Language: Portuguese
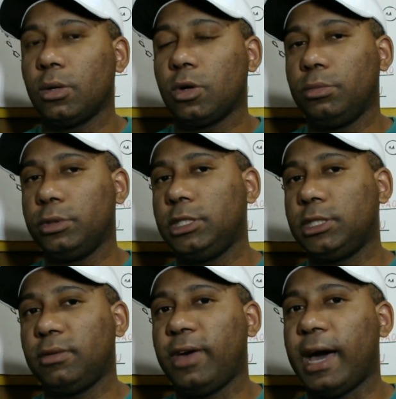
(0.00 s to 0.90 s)
Como
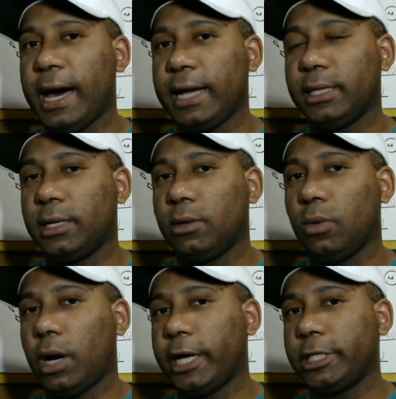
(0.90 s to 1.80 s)
disse Ferrada,
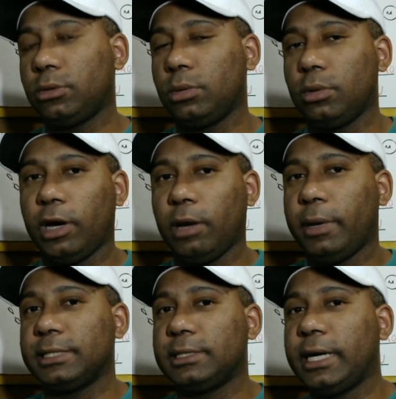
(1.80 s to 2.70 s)
o astro não vai
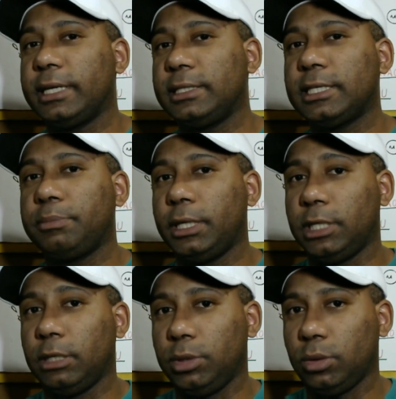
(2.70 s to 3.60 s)
passar
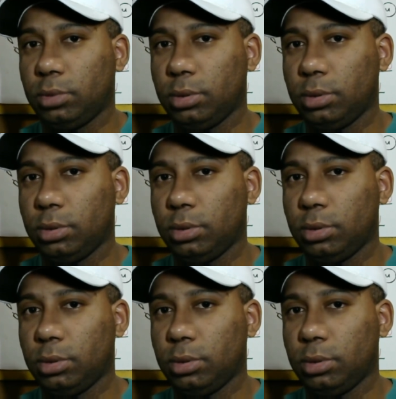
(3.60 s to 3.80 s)
desapercebido.